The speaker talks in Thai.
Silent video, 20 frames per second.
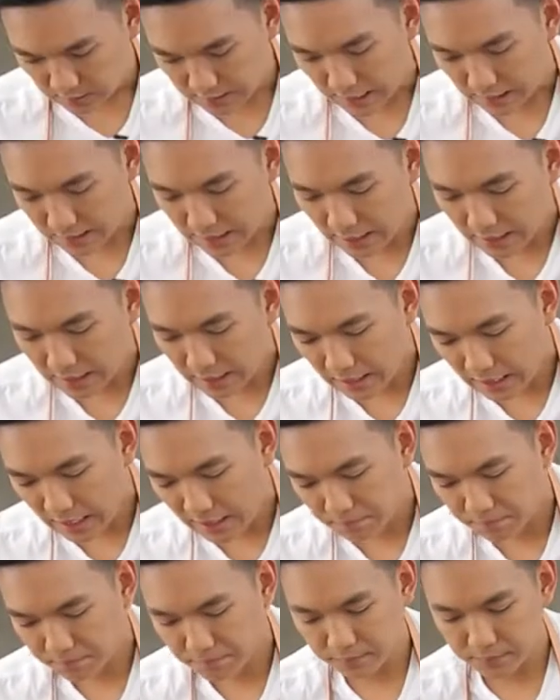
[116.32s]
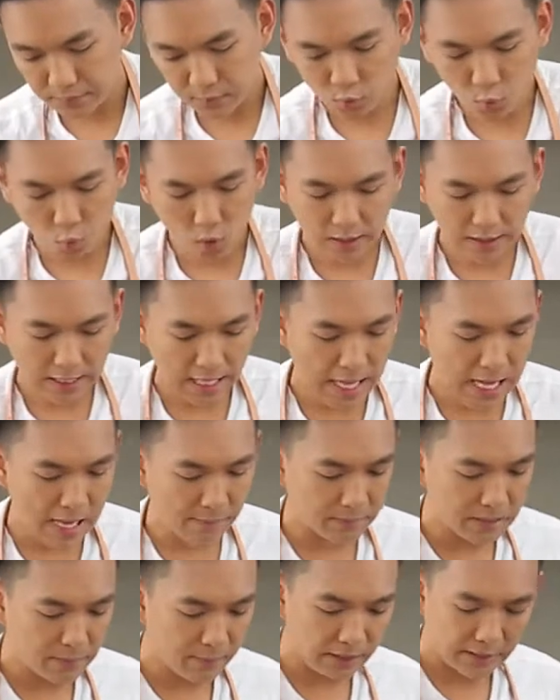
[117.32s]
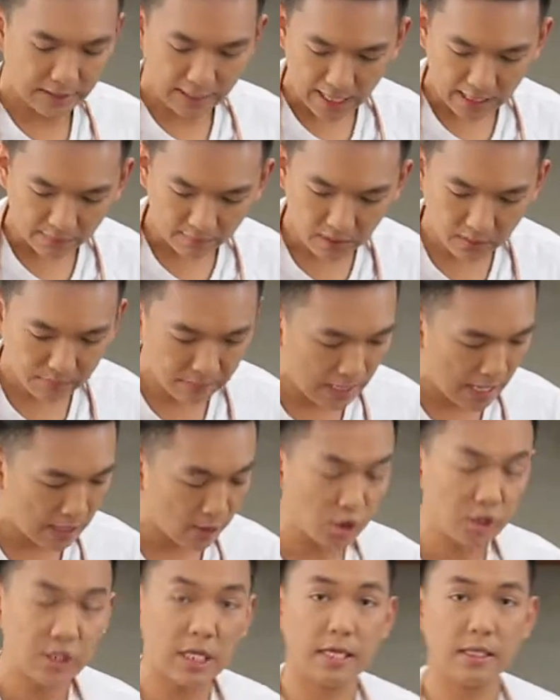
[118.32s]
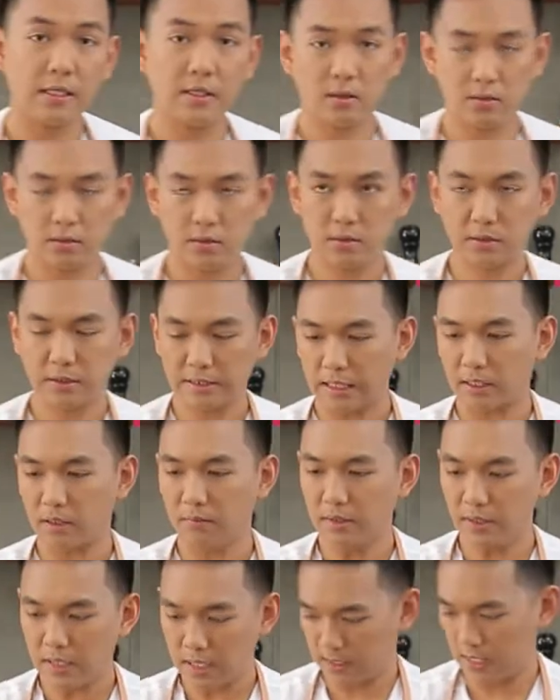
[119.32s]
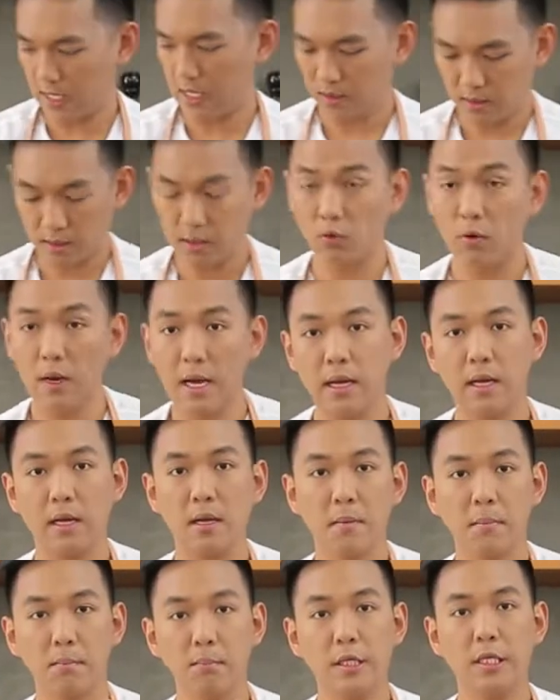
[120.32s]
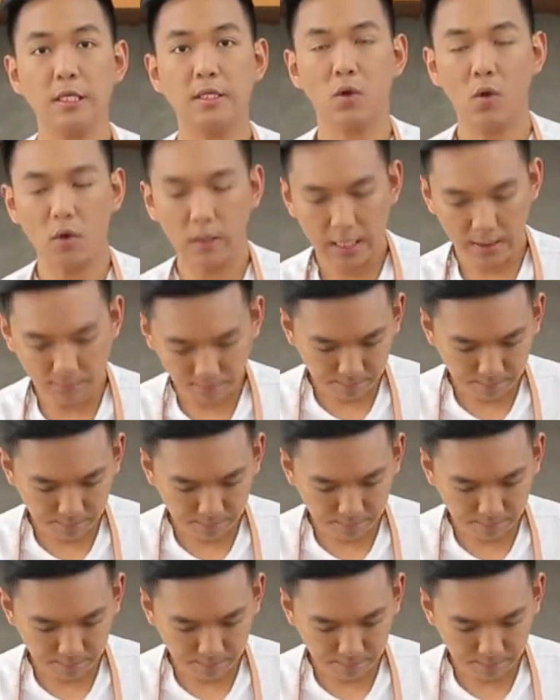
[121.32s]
จากนั้นนะครับตัวก้ามที่มันแข็งมากๆเราใช้สากกระเบืออย่างนี้หรือว่ามีอิโต้ก็ได้